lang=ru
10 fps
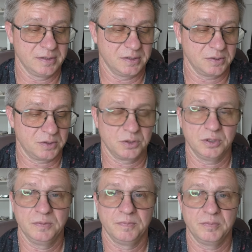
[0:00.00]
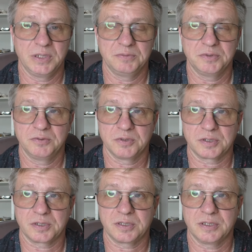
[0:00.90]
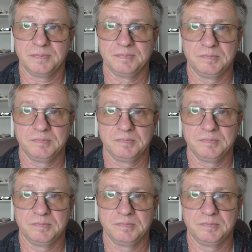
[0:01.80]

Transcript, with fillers: Ну, кто моего возраста,